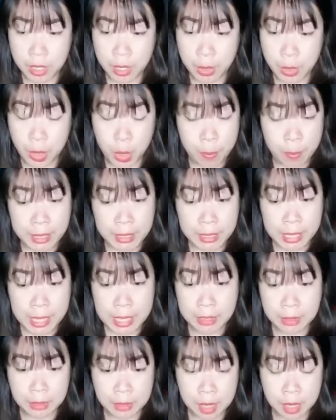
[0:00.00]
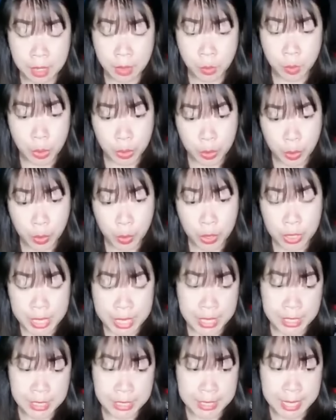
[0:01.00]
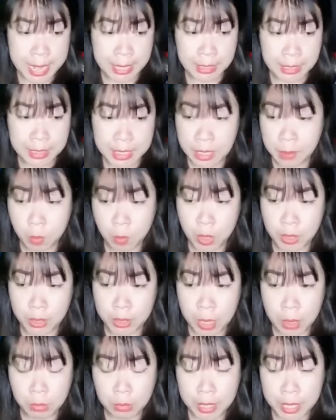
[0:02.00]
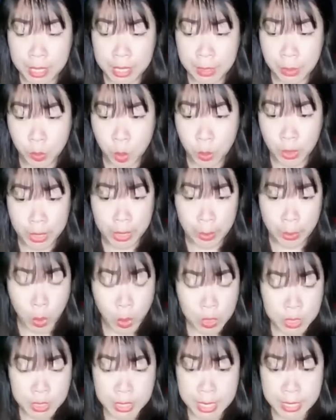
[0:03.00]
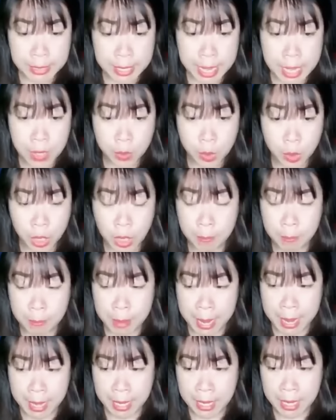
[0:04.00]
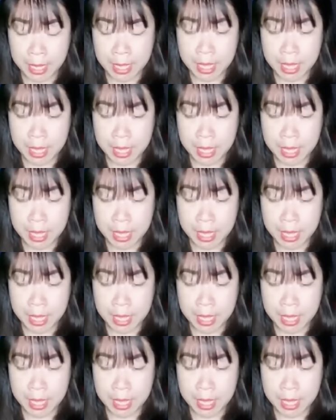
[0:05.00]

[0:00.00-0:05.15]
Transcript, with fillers: Đôi mắt tinh tường của tôi nhìn sang chiếc buộc tóc hình của cà rốt trên tay của con bé.